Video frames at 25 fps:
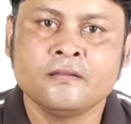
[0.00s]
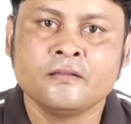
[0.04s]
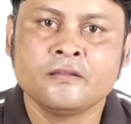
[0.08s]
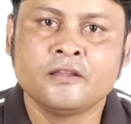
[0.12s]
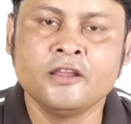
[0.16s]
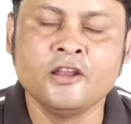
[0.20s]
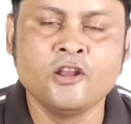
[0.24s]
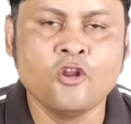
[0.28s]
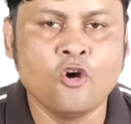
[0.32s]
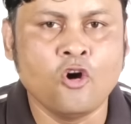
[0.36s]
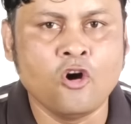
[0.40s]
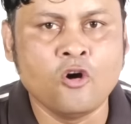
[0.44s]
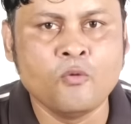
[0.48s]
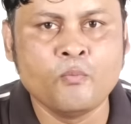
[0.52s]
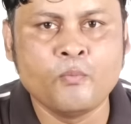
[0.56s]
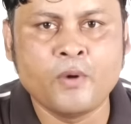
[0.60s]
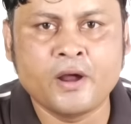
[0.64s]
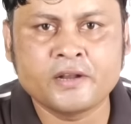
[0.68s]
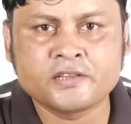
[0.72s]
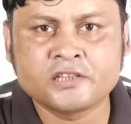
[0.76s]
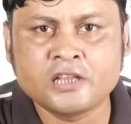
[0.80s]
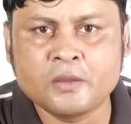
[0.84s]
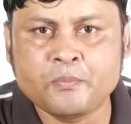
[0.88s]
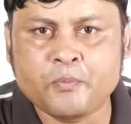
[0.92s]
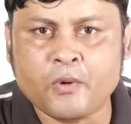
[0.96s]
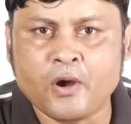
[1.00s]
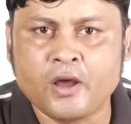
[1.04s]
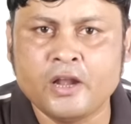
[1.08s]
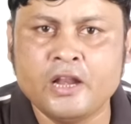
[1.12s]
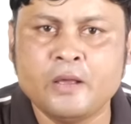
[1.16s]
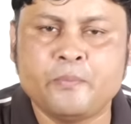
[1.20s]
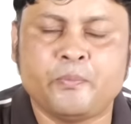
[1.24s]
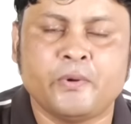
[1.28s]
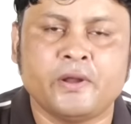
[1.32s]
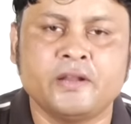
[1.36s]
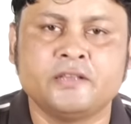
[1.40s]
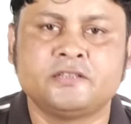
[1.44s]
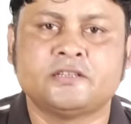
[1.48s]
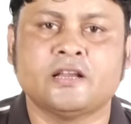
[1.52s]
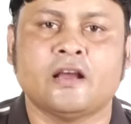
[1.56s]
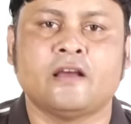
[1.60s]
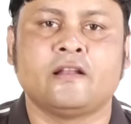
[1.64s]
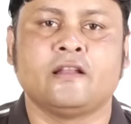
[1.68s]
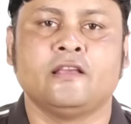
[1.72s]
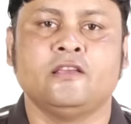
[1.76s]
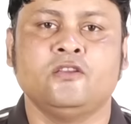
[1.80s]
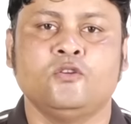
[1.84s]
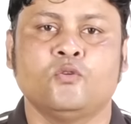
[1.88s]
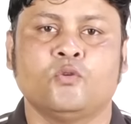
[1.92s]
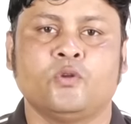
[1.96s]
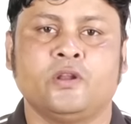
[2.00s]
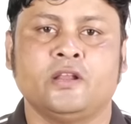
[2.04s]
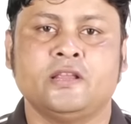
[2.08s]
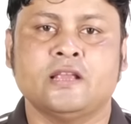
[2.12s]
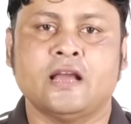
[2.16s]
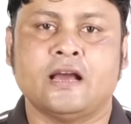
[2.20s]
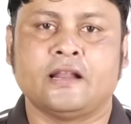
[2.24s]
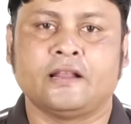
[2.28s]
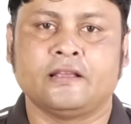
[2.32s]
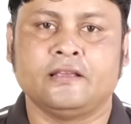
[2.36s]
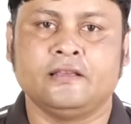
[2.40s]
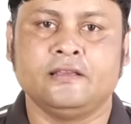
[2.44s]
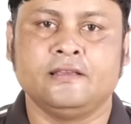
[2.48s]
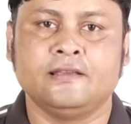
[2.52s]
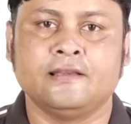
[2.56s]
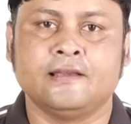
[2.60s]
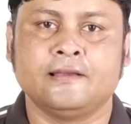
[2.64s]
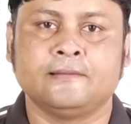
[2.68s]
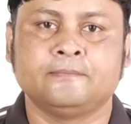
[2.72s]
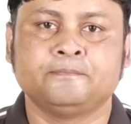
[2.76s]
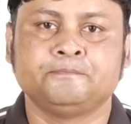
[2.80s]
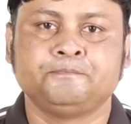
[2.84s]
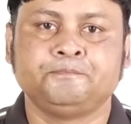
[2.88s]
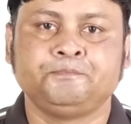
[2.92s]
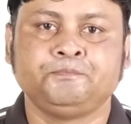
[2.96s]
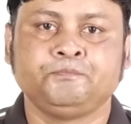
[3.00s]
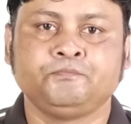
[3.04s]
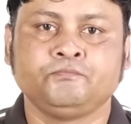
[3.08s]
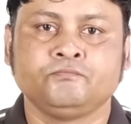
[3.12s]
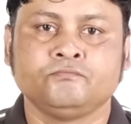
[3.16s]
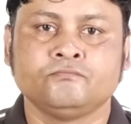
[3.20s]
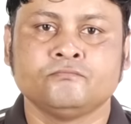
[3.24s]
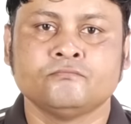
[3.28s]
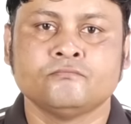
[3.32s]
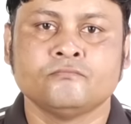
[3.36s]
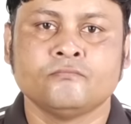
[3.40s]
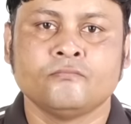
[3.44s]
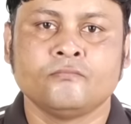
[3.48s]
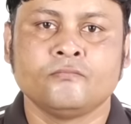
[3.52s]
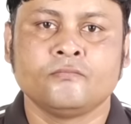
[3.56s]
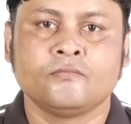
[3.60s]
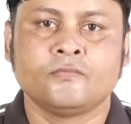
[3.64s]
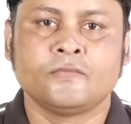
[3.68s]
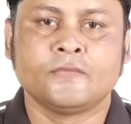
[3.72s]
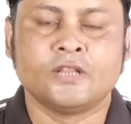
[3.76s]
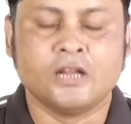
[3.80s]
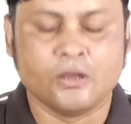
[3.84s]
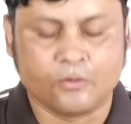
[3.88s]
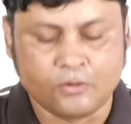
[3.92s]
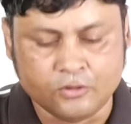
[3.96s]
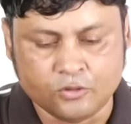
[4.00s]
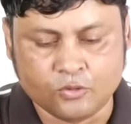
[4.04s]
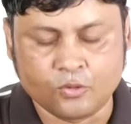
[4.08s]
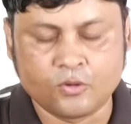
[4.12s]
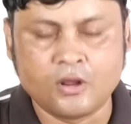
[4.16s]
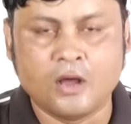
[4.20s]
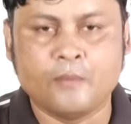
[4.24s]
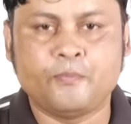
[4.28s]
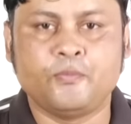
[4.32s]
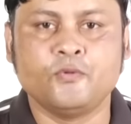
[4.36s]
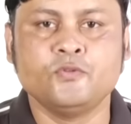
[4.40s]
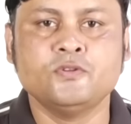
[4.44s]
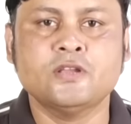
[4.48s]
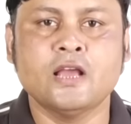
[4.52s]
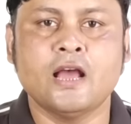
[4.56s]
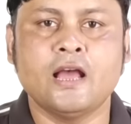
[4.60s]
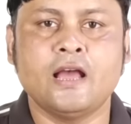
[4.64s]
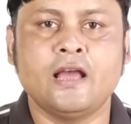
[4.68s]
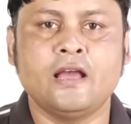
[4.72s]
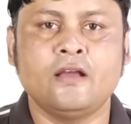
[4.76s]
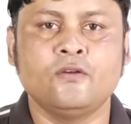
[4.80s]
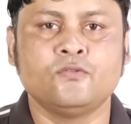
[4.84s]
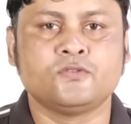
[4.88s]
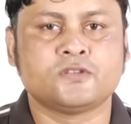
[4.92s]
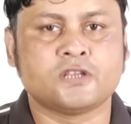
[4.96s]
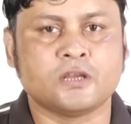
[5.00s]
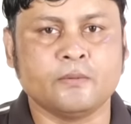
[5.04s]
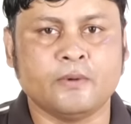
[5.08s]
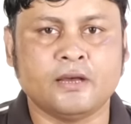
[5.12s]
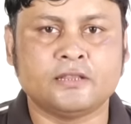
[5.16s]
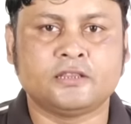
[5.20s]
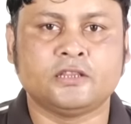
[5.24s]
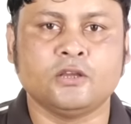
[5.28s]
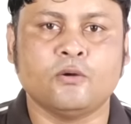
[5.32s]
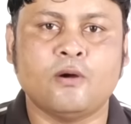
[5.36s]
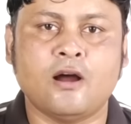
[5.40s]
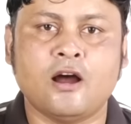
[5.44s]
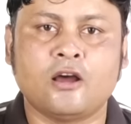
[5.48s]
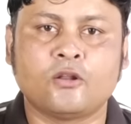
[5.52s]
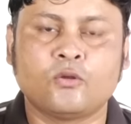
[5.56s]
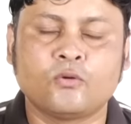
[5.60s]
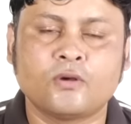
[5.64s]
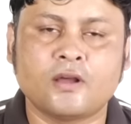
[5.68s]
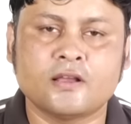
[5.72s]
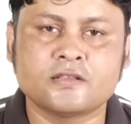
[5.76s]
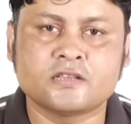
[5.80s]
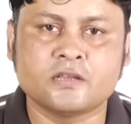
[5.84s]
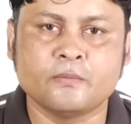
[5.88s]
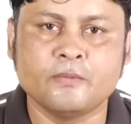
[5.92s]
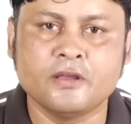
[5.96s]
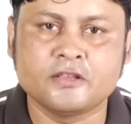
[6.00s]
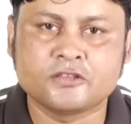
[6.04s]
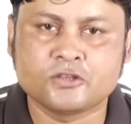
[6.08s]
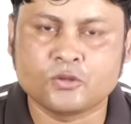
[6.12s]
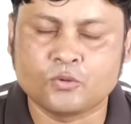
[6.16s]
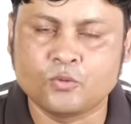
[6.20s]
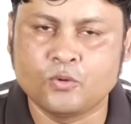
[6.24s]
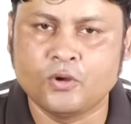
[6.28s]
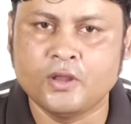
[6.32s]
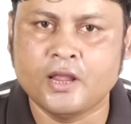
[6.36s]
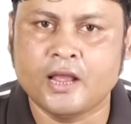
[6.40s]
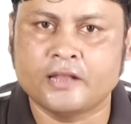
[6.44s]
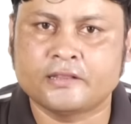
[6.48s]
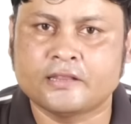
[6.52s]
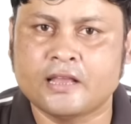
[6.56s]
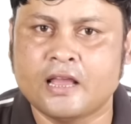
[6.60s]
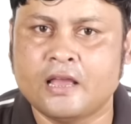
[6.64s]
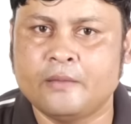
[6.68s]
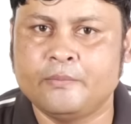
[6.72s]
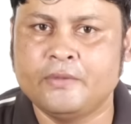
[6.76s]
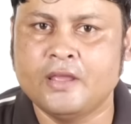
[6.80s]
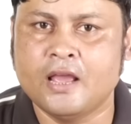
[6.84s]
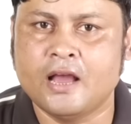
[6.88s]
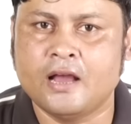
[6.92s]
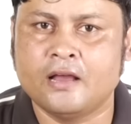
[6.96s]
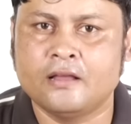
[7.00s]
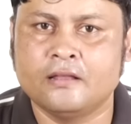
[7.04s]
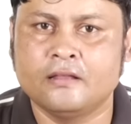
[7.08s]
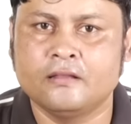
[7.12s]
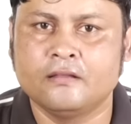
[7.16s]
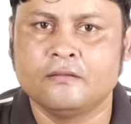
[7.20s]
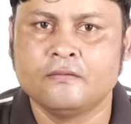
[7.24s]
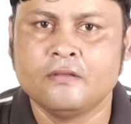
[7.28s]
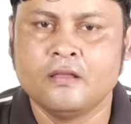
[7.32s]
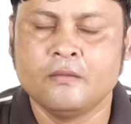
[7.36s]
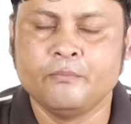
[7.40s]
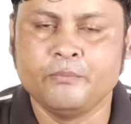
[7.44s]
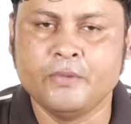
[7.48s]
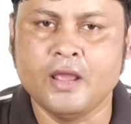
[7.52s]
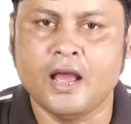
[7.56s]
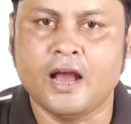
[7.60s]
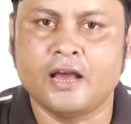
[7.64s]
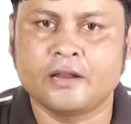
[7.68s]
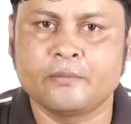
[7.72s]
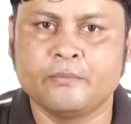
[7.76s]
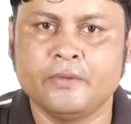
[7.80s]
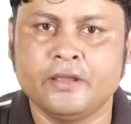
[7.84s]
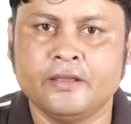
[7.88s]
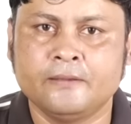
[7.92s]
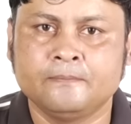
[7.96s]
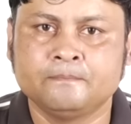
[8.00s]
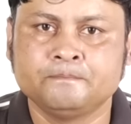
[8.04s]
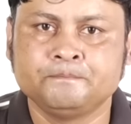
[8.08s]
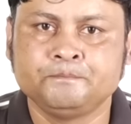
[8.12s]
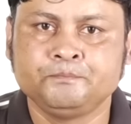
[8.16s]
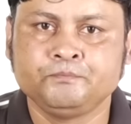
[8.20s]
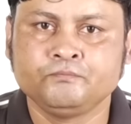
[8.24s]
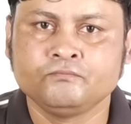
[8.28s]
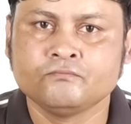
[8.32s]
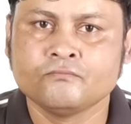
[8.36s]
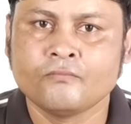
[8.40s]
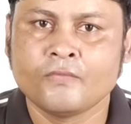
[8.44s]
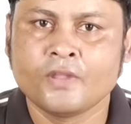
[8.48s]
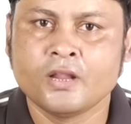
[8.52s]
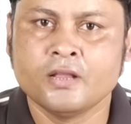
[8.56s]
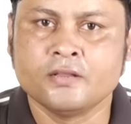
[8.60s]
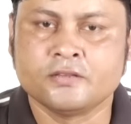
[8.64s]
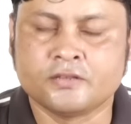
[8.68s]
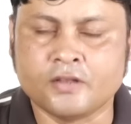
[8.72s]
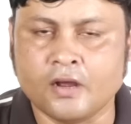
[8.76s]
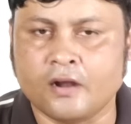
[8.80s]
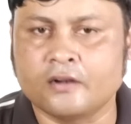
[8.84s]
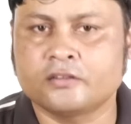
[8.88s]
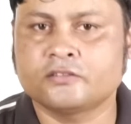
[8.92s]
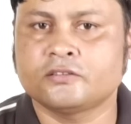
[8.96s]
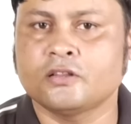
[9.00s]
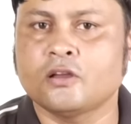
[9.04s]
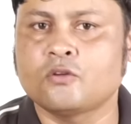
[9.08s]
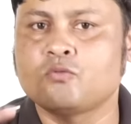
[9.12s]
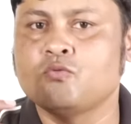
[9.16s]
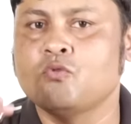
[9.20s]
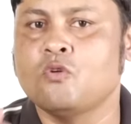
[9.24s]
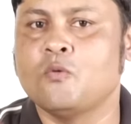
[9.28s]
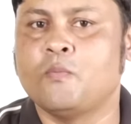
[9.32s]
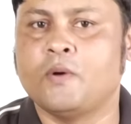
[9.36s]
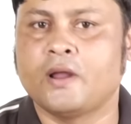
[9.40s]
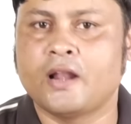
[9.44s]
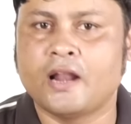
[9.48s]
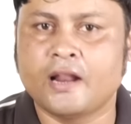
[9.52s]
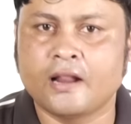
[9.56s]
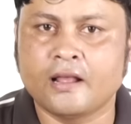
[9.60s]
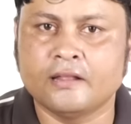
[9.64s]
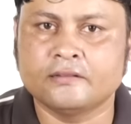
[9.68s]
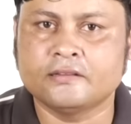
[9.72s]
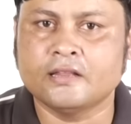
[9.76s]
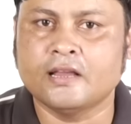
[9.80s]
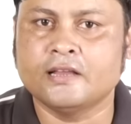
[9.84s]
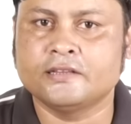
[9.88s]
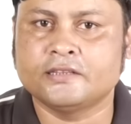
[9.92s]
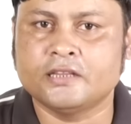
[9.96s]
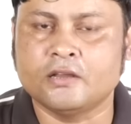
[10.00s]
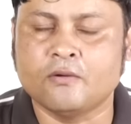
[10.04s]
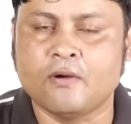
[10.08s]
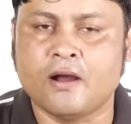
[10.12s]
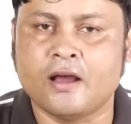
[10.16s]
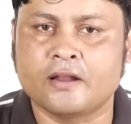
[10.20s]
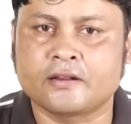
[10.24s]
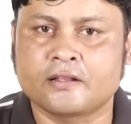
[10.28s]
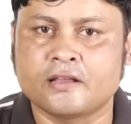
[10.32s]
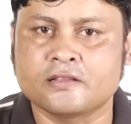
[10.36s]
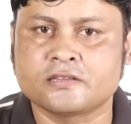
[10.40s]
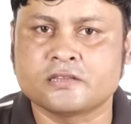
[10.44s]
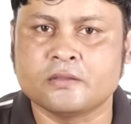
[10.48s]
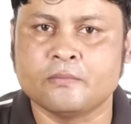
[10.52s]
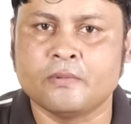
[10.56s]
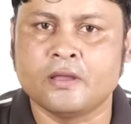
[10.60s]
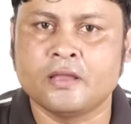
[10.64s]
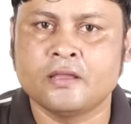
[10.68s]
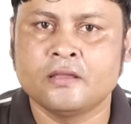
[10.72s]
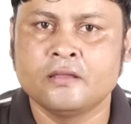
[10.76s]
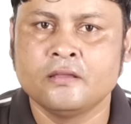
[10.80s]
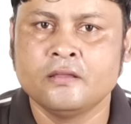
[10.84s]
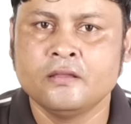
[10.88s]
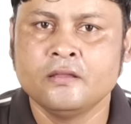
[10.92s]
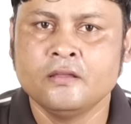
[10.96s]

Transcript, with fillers: कि नवंबर से पहले परीक्षा नहीं होने जा रही है क्योंकि दुर्गा पूजा है उसके बाद त्योहारों का समय शुरू हो जाता है बिहार बिहार में छठ तक वो बना रहता है त्यौहार का समय